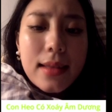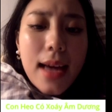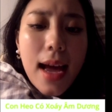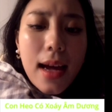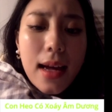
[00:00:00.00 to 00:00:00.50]
nghĩa
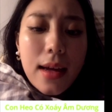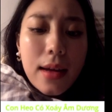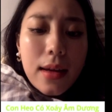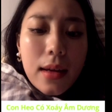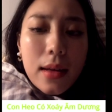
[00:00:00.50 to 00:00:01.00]
trang ấy.
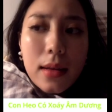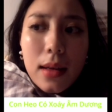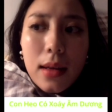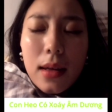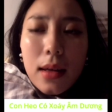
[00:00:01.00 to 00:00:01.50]

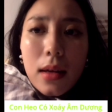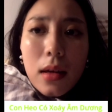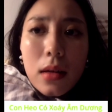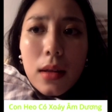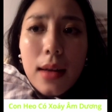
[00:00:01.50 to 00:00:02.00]
Thì
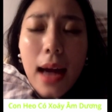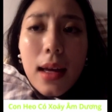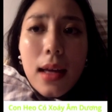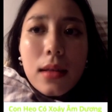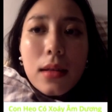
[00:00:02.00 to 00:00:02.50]
thì đang
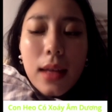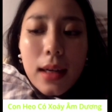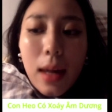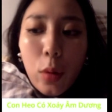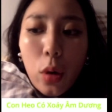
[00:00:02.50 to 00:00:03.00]
đi thì tự
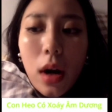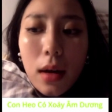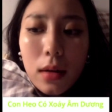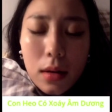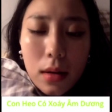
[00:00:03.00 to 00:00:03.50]
nhiên gặp một con
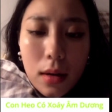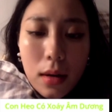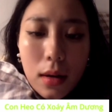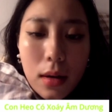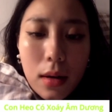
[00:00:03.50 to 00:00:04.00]
lợn.
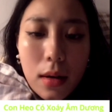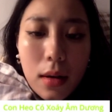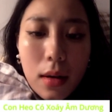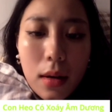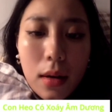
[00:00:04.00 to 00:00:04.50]

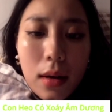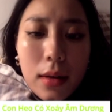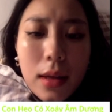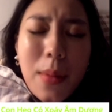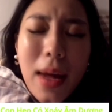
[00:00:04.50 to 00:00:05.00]

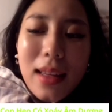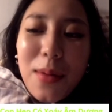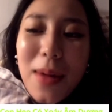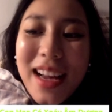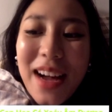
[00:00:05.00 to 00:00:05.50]
Nhưng mà
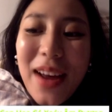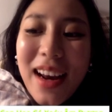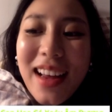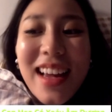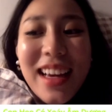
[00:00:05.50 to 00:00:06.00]
nhưng mà các
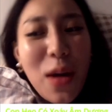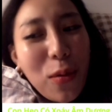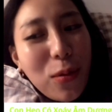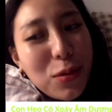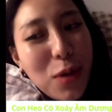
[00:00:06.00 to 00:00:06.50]
bạn ạ, kiểu
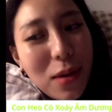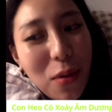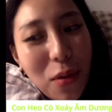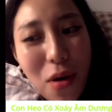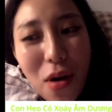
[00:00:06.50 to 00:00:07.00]
chuyện
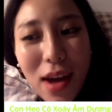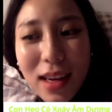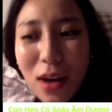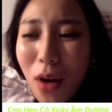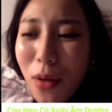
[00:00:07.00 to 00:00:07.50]
của cô
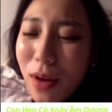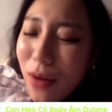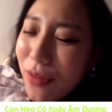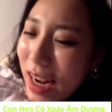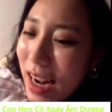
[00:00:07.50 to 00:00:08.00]
ấy nó cũng
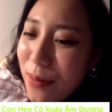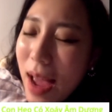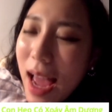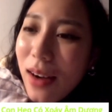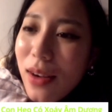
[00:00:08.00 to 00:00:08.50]
không hẳn là
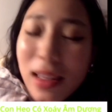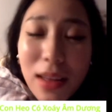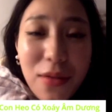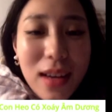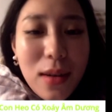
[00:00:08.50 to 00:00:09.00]
ma đâu,
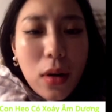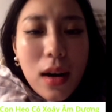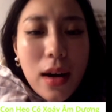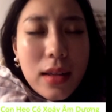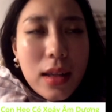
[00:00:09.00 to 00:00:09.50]
tại vì nó
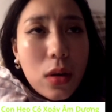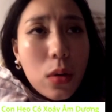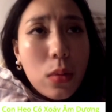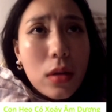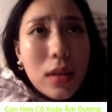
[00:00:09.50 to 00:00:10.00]
con lợn thì nó
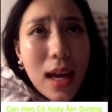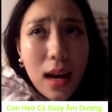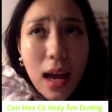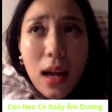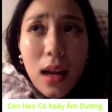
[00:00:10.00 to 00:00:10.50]
cũng có
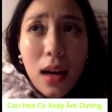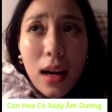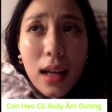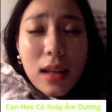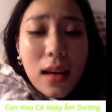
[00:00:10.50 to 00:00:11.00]
thể là
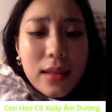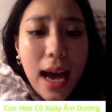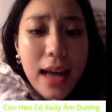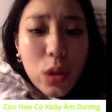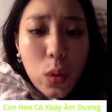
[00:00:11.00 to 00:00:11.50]
là lợn
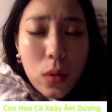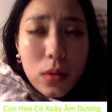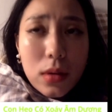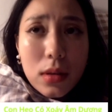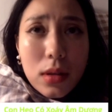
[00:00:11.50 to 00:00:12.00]
nhà ai sụ
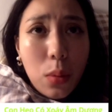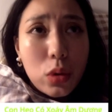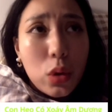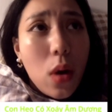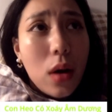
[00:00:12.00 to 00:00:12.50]

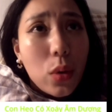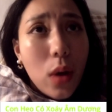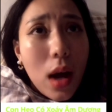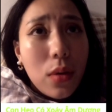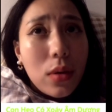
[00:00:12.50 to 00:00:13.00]
sổng chuồng
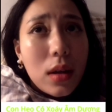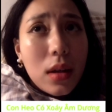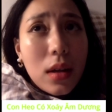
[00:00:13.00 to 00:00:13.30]
đúng không?